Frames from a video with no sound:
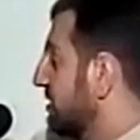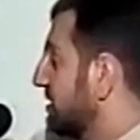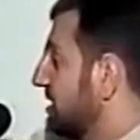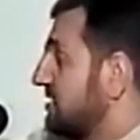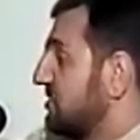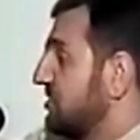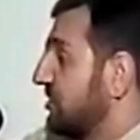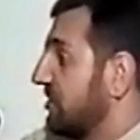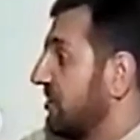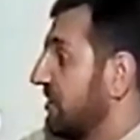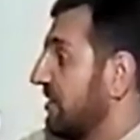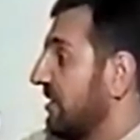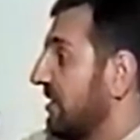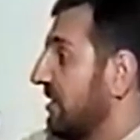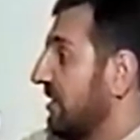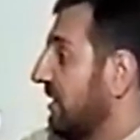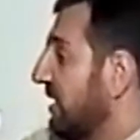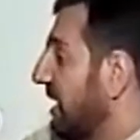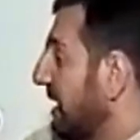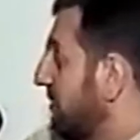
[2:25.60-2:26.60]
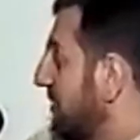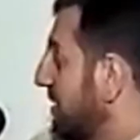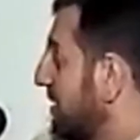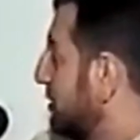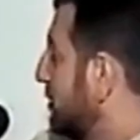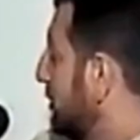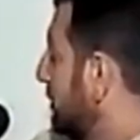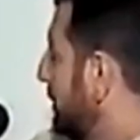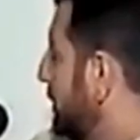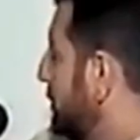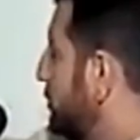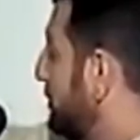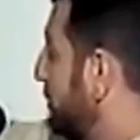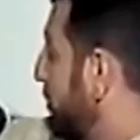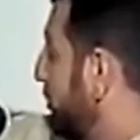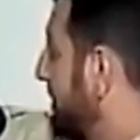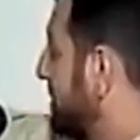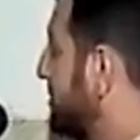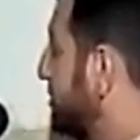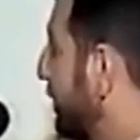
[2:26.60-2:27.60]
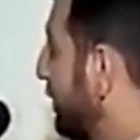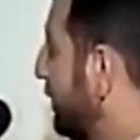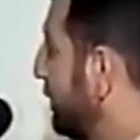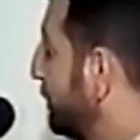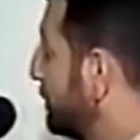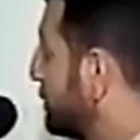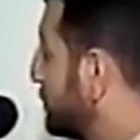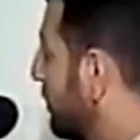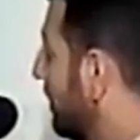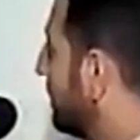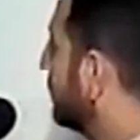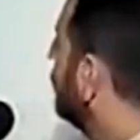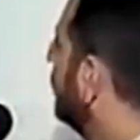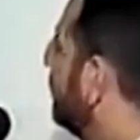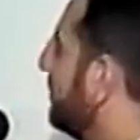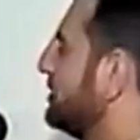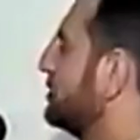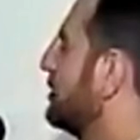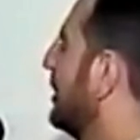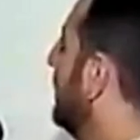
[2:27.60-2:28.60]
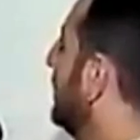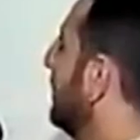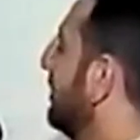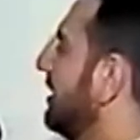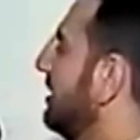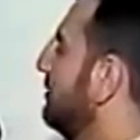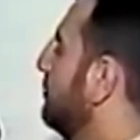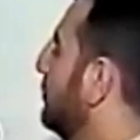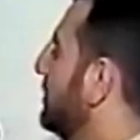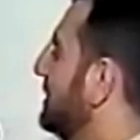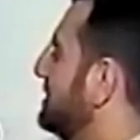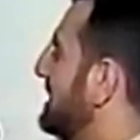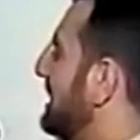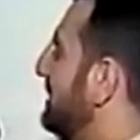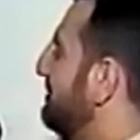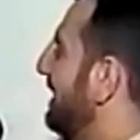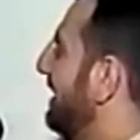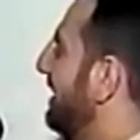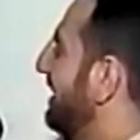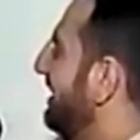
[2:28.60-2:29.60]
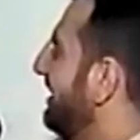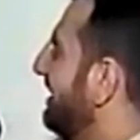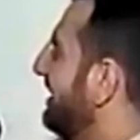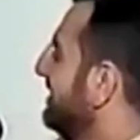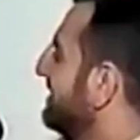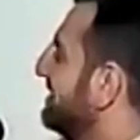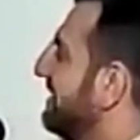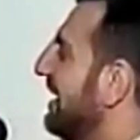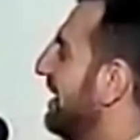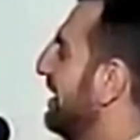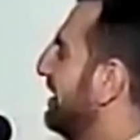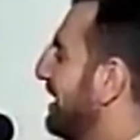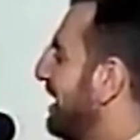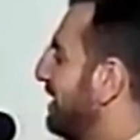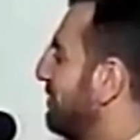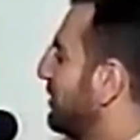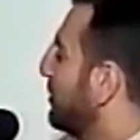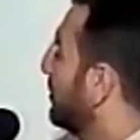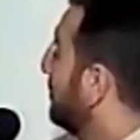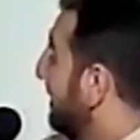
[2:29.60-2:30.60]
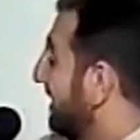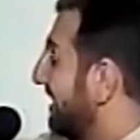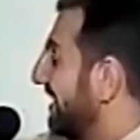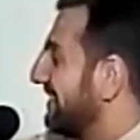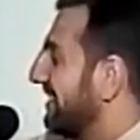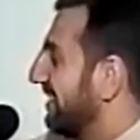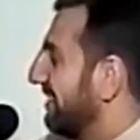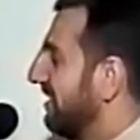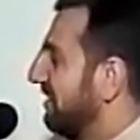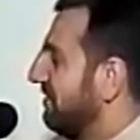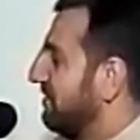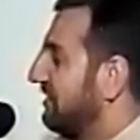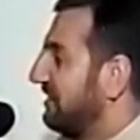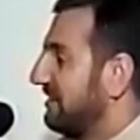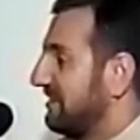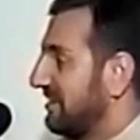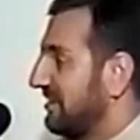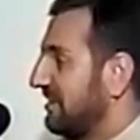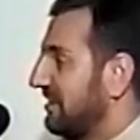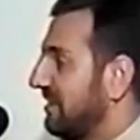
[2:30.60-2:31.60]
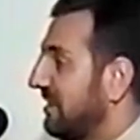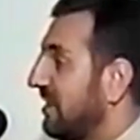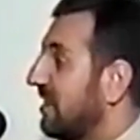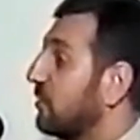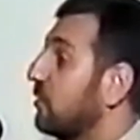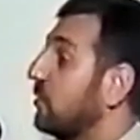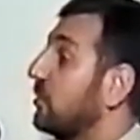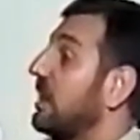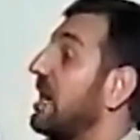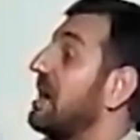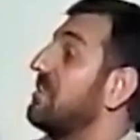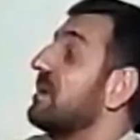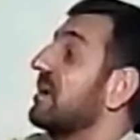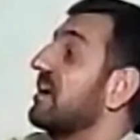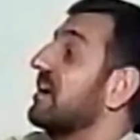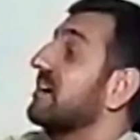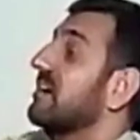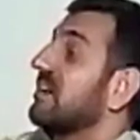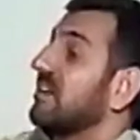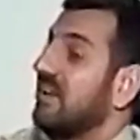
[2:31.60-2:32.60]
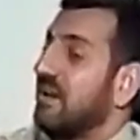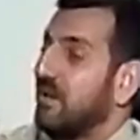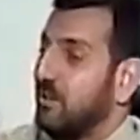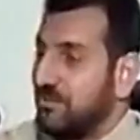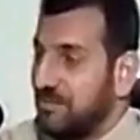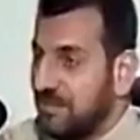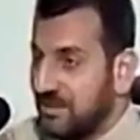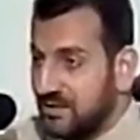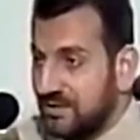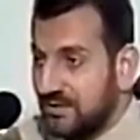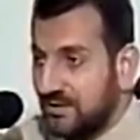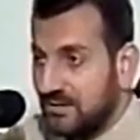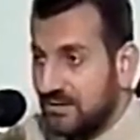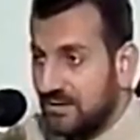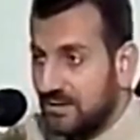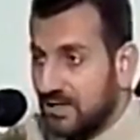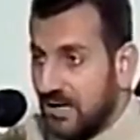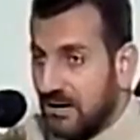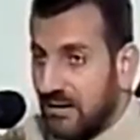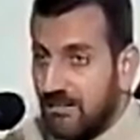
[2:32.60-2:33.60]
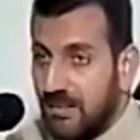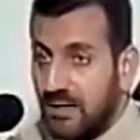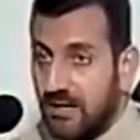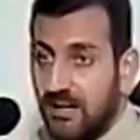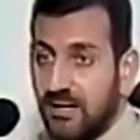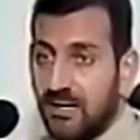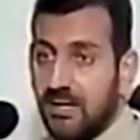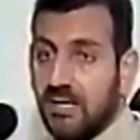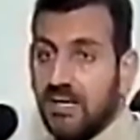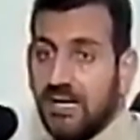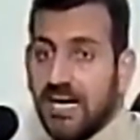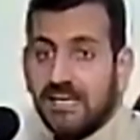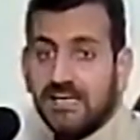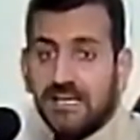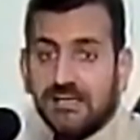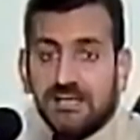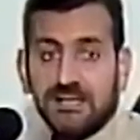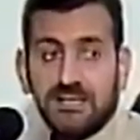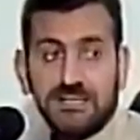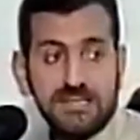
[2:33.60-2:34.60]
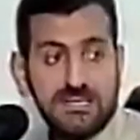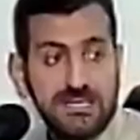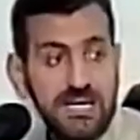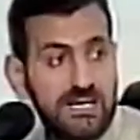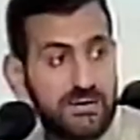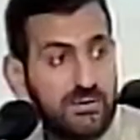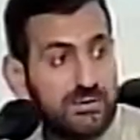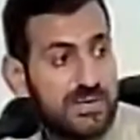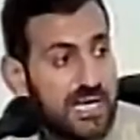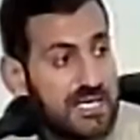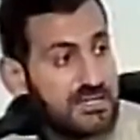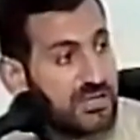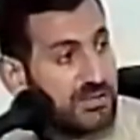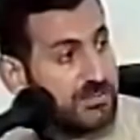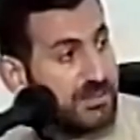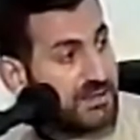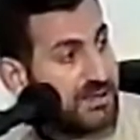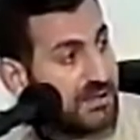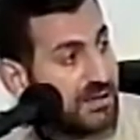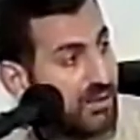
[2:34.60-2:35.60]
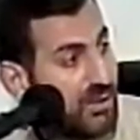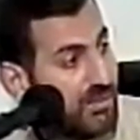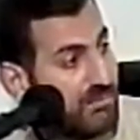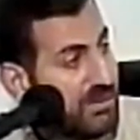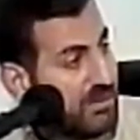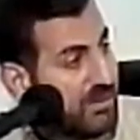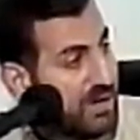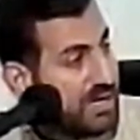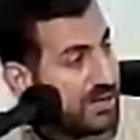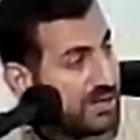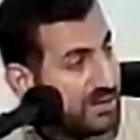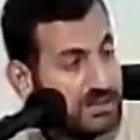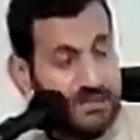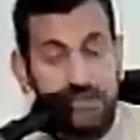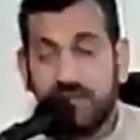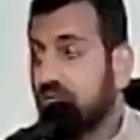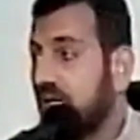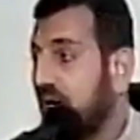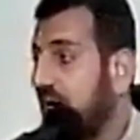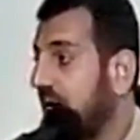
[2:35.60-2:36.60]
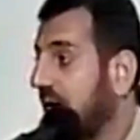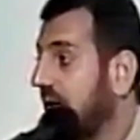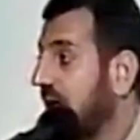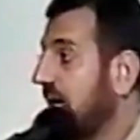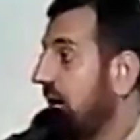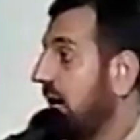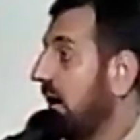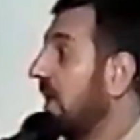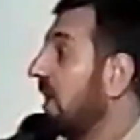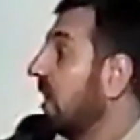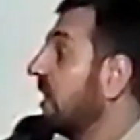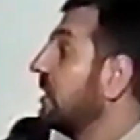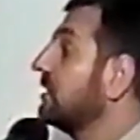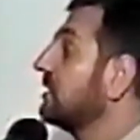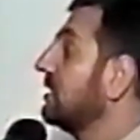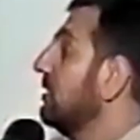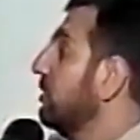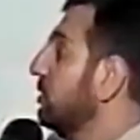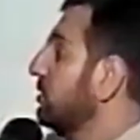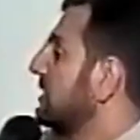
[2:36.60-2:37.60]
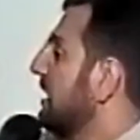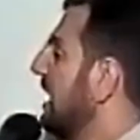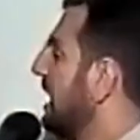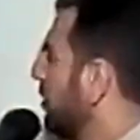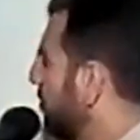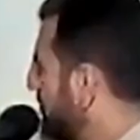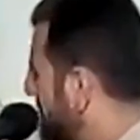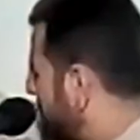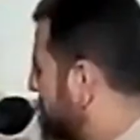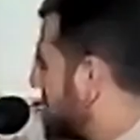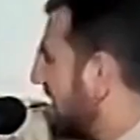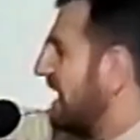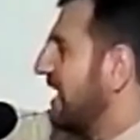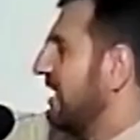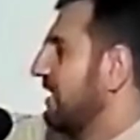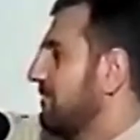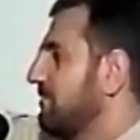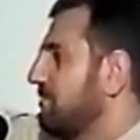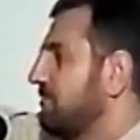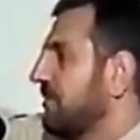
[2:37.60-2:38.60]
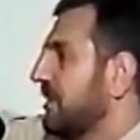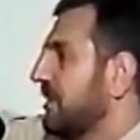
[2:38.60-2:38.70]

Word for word: مرتزق عم يكتب حجب ويمسح للنسوان تقول ما شاء الله نموذج عمل تعال نحفظه بارك الله فيك لا قلوا لا بارك الله فيك تماما لا تجد إنسان يتاجر بدين الأمة وعقيدتها على غير هدى أو بجهل